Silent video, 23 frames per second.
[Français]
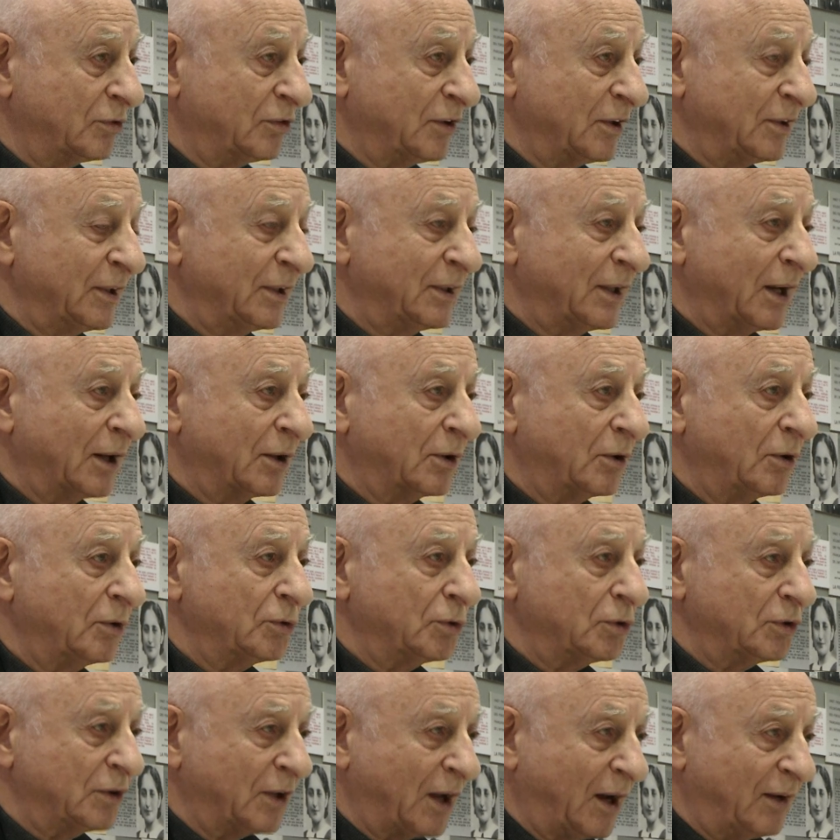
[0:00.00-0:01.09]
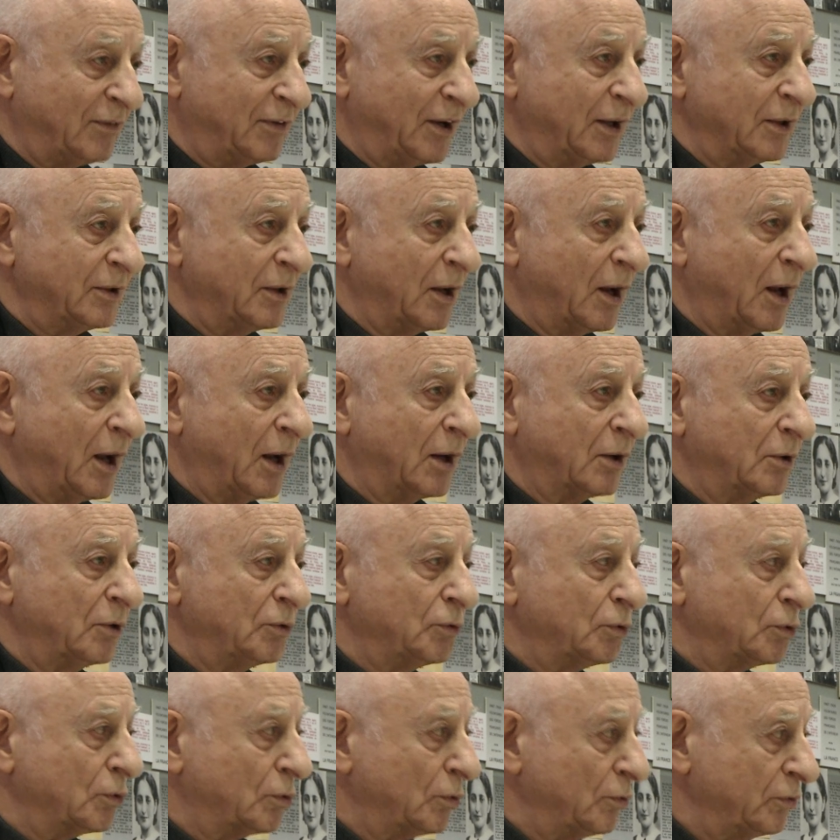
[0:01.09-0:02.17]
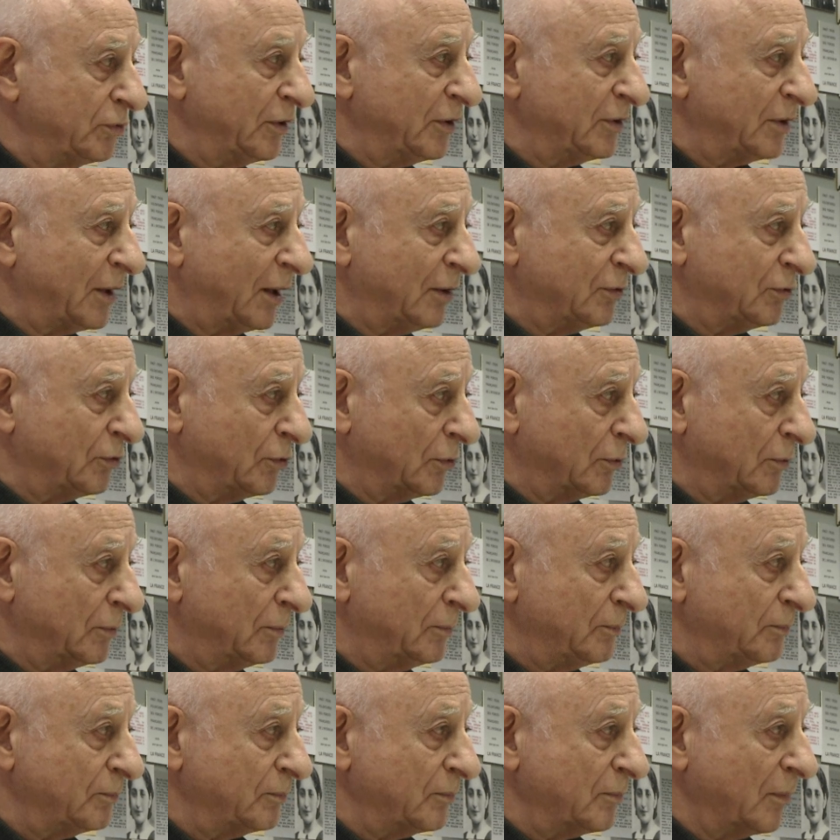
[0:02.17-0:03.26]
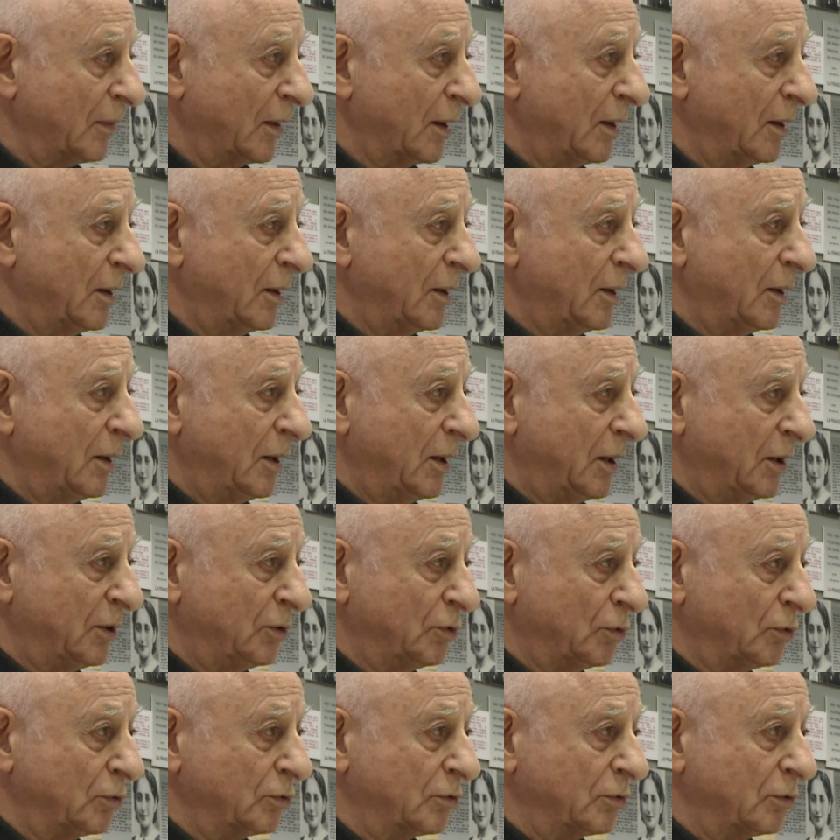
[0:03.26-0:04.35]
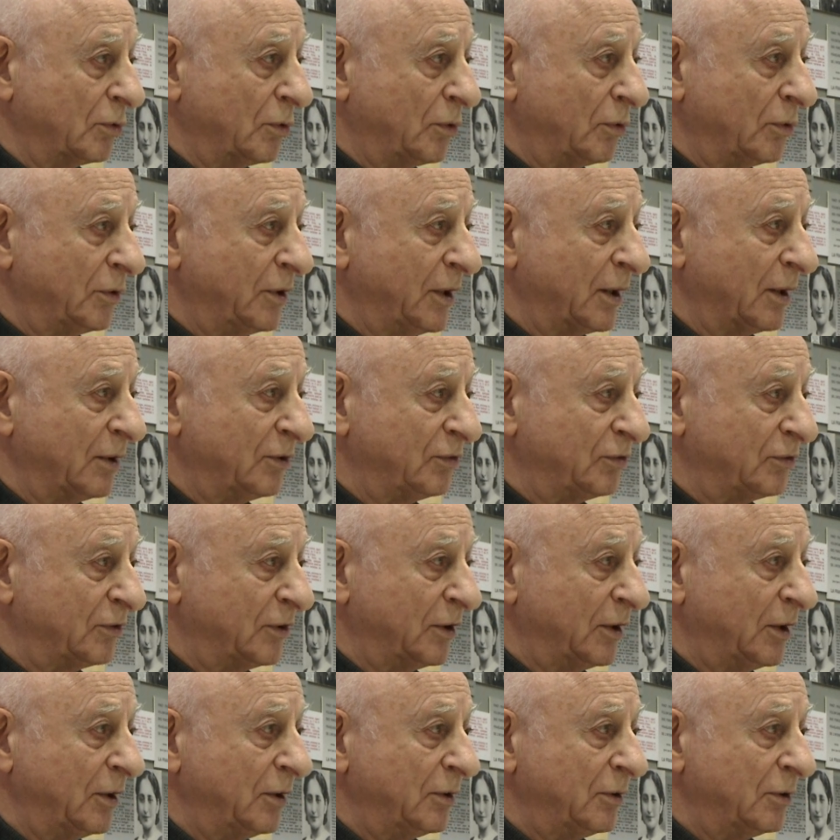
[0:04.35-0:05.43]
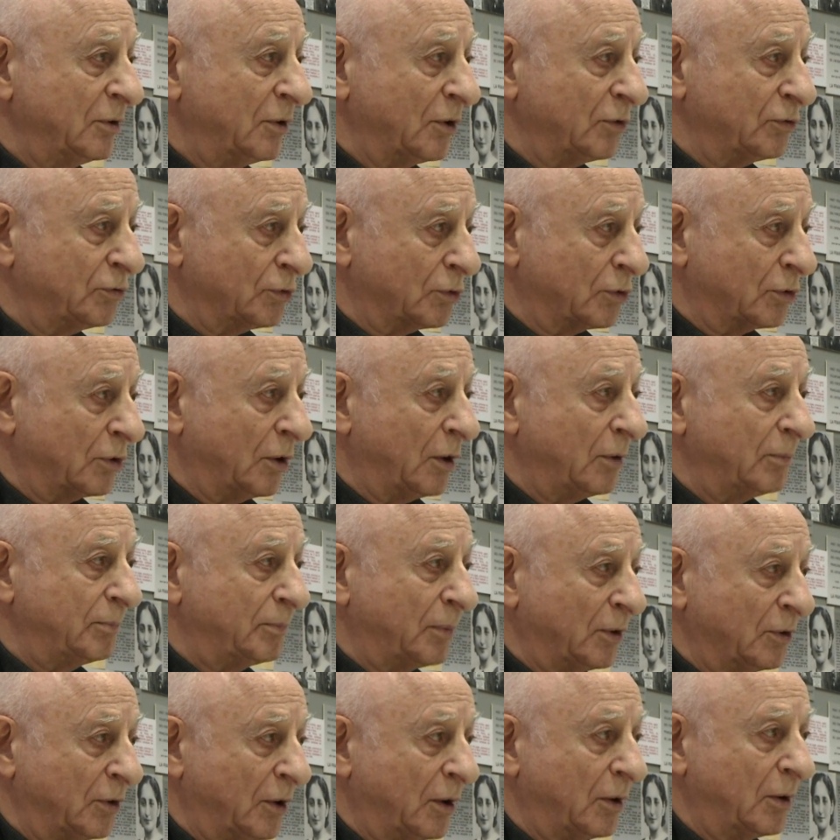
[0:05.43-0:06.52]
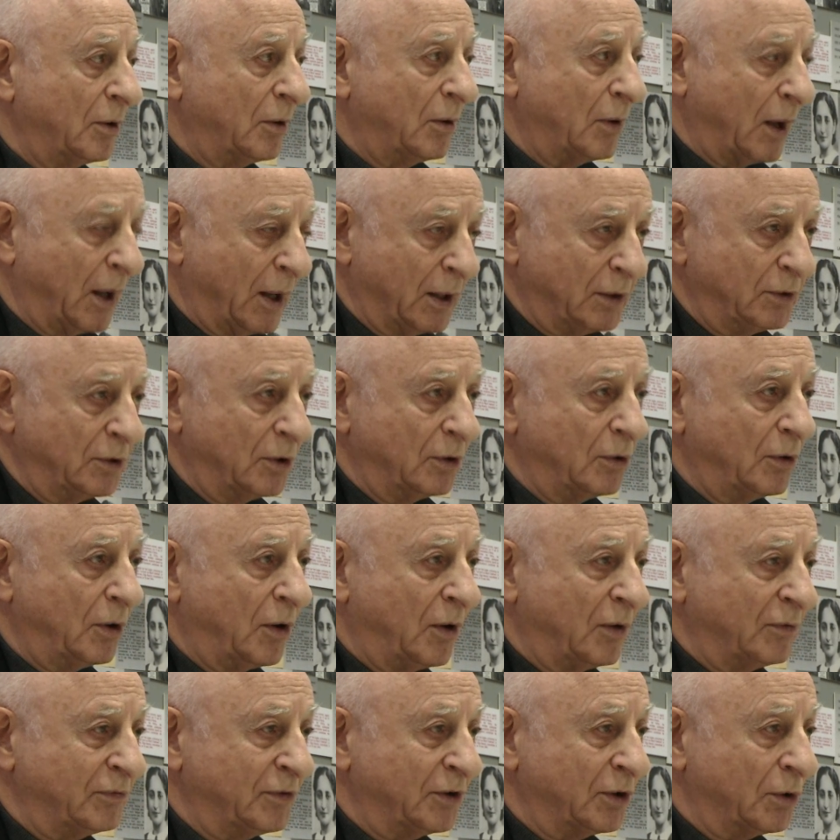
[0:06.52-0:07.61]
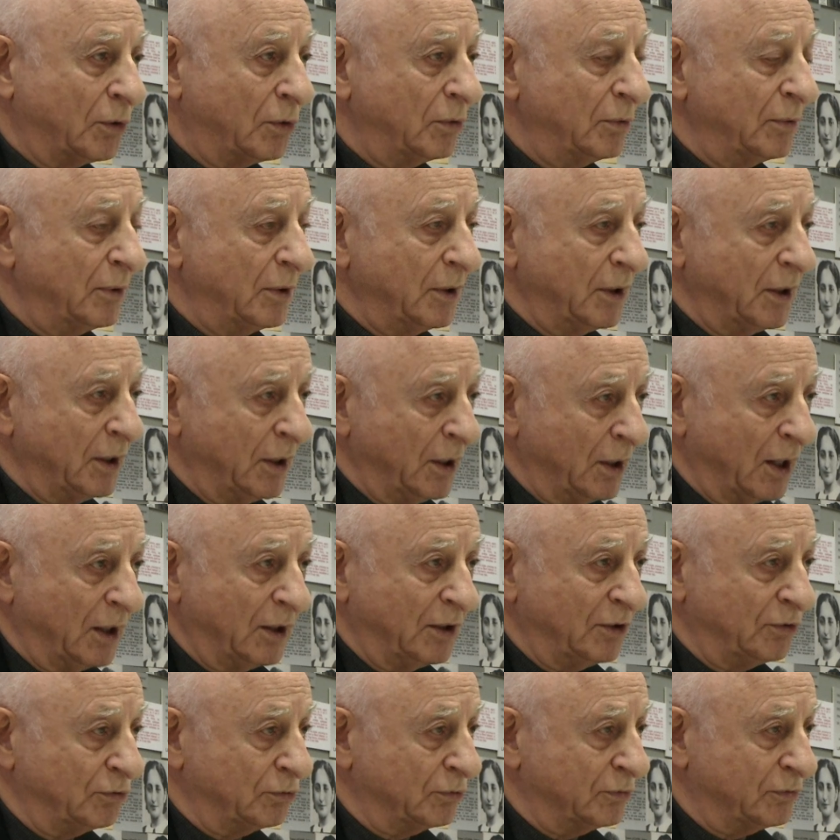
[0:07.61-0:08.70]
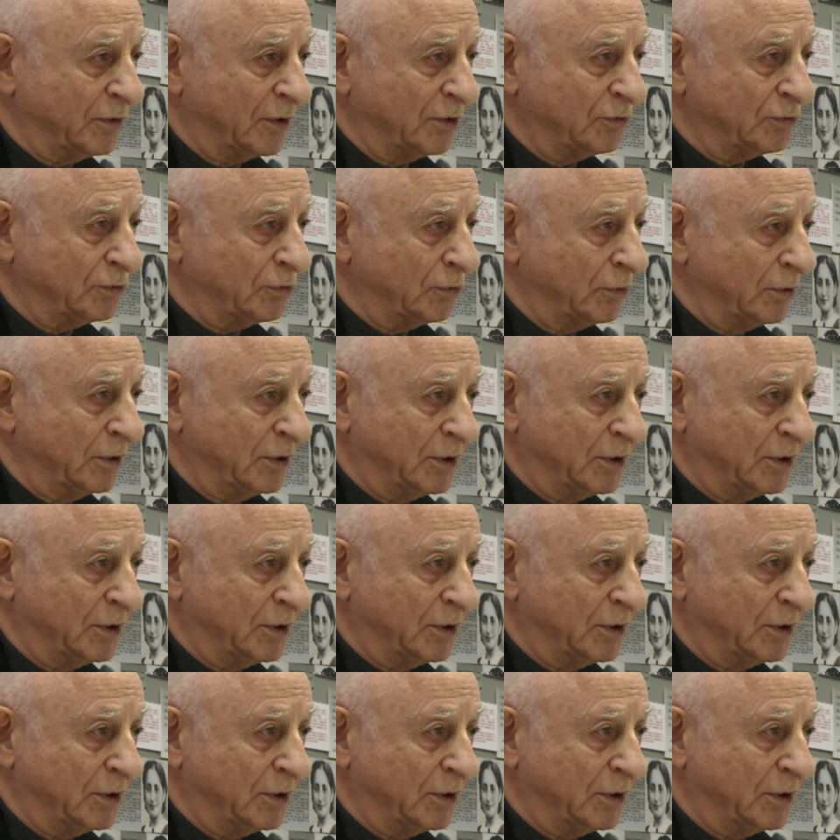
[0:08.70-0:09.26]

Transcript: c'était un camp de travail, un camp de concentration. Et donc on est resté dans ce camp pendant un an environ, et là les souffrances ont